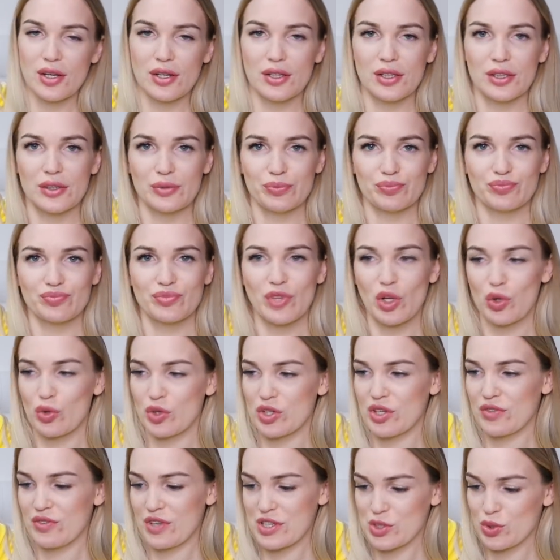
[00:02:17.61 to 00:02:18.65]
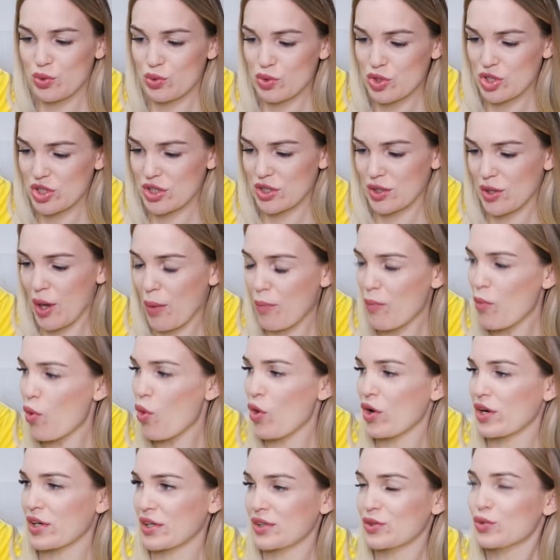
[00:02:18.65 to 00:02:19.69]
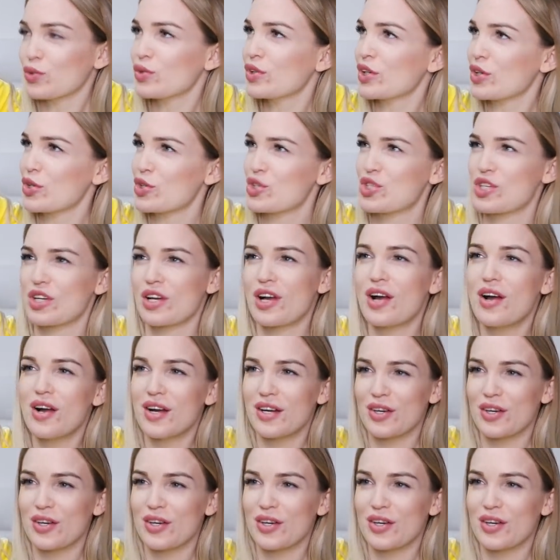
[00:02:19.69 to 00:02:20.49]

э, такой не воздушный, а мокрый, ну, короче,